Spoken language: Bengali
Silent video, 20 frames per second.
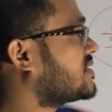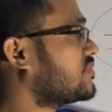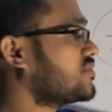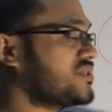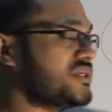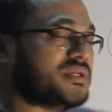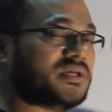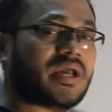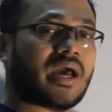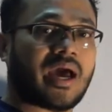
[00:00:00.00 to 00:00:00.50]
এবং
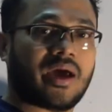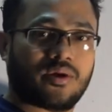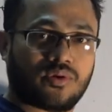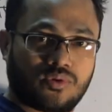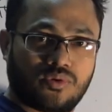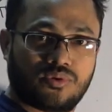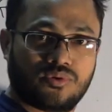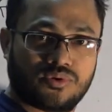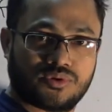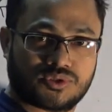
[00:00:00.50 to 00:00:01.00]
সেটাকে আরও
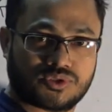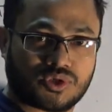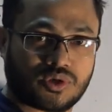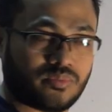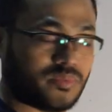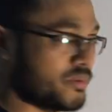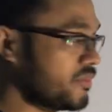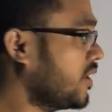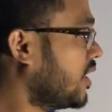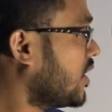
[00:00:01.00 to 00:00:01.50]
ঘুরানো
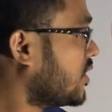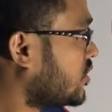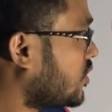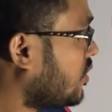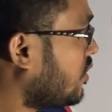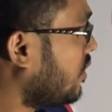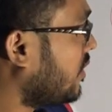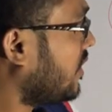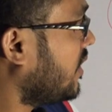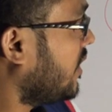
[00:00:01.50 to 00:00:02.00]
সম্ভব
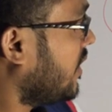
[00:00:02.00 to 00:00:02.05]
তখন